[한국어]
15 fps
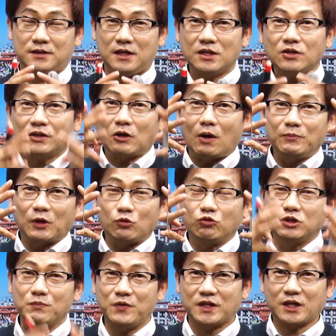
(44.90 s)
있었다고 합니다.
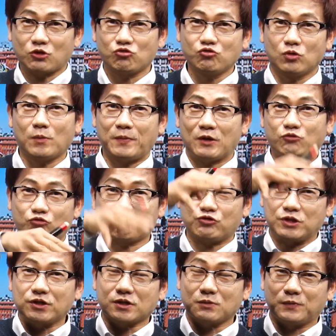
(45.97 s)
64장의 숭금 원판이 쭉쭉
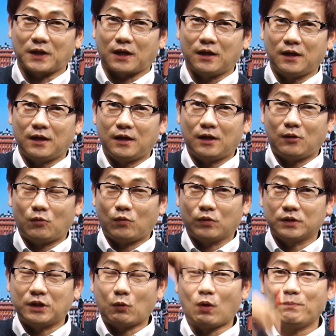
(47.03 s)
있었습니다.
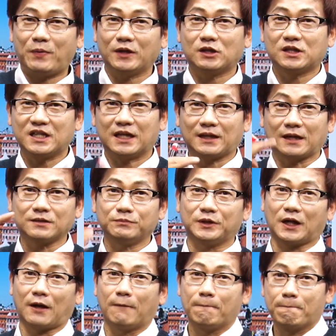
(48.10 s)
근데 원판이 크기가
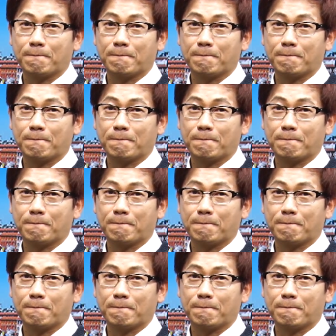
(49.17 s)
다릅니다.